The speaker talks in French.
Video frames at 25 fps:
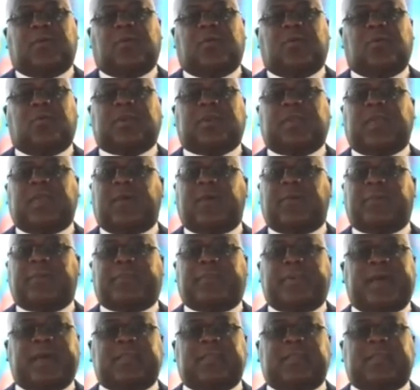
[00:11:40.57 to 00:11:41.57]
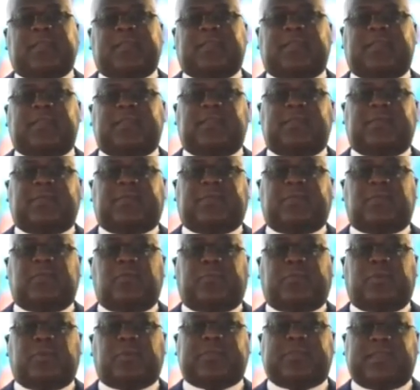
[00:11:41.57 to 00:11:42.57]
Aucun pas décisif
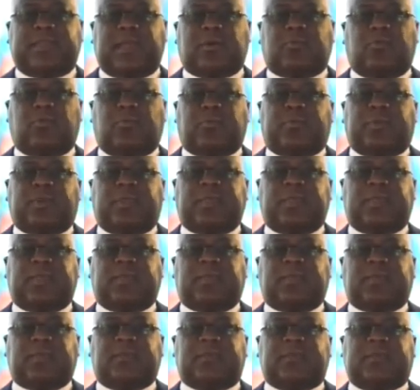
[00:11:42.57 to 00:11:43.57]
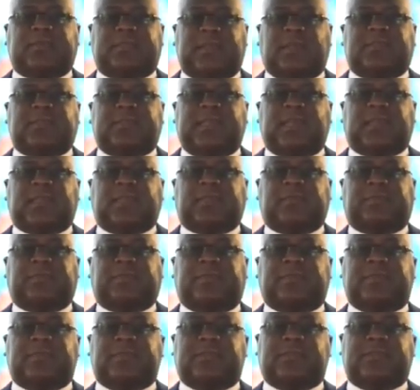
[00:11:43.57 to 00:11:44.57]
ne peut s'accomplir sans
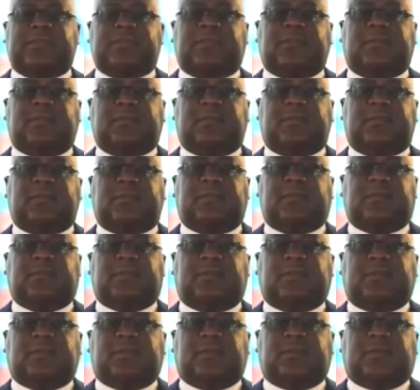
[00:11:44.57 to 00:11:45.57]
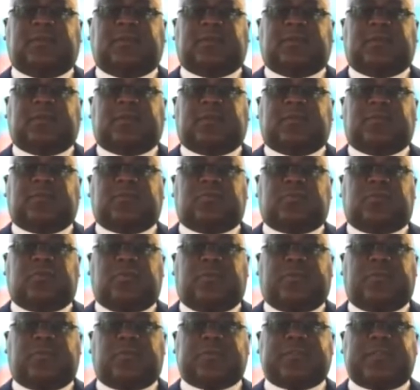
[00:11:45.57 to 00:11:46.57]
sacrifice. Nous
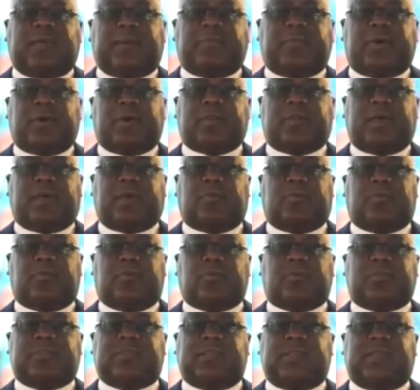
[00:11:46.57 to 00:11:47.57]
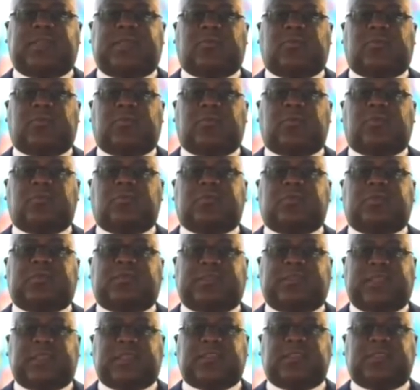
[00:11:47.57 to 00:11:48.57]
devons apprendre à renoncer aux
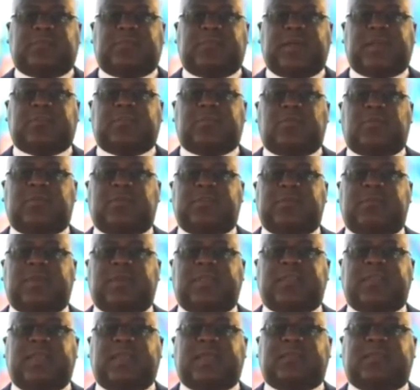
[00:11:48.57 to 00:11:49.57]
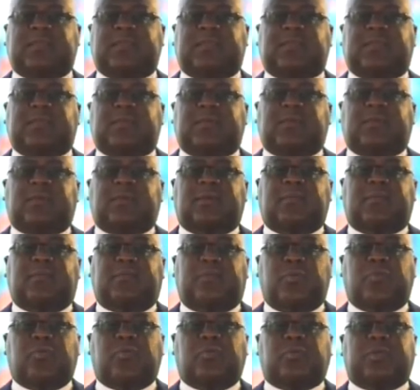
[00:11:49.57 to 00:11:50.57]
satisfactions immédiates
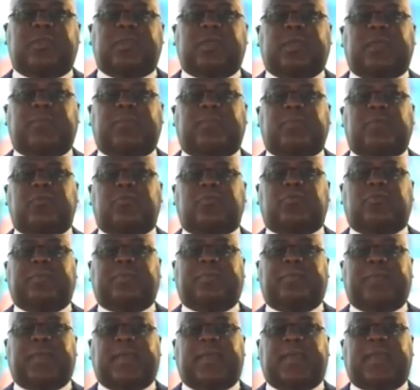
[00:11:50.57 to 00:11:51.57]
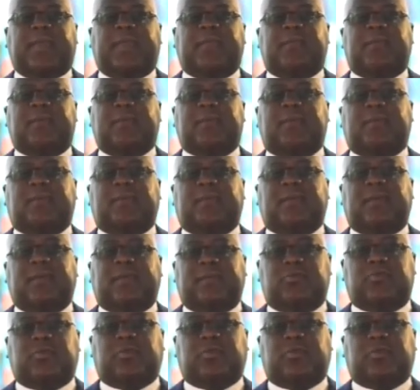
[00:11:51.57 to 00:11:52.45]
pour des réponses pérennes et